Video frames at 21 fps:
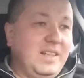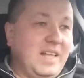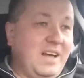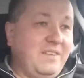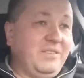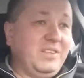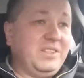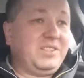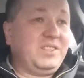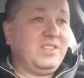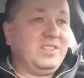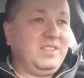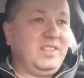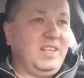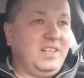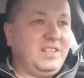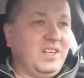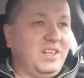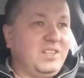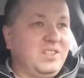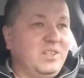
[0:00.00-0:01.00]
nawet się
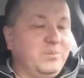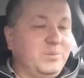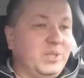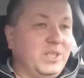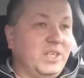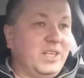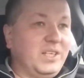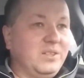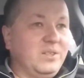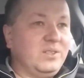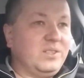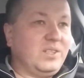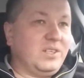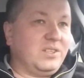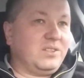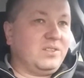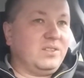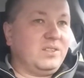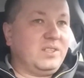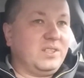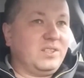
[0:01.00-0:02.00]
zdarza, że mniej,
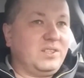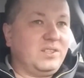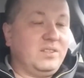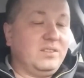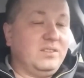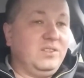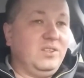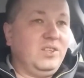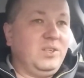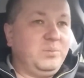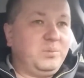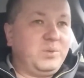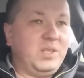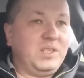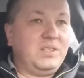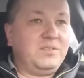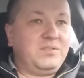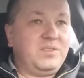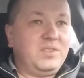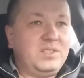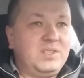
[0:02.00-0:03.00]
chociaż to też... No i
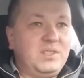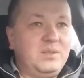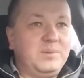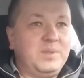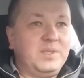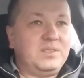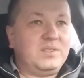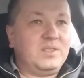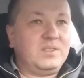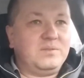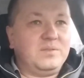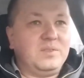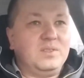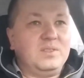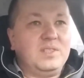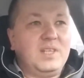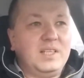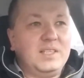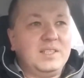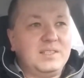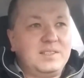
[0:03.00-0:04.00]
przede wszystkim jest to
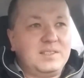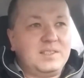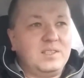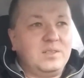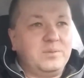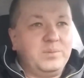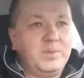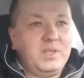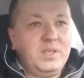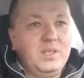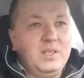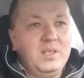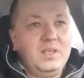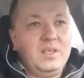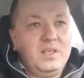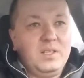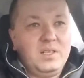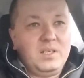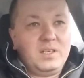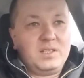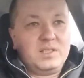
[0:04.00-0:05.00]
związane z tym,
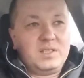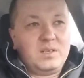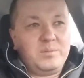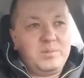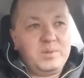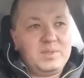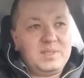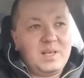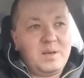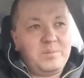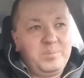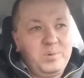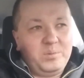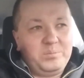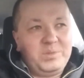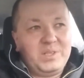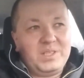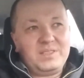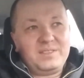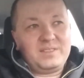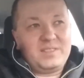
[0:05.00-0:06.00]
żeby
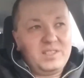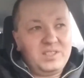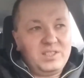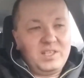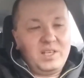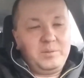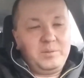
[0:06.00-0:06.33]
zapobiec też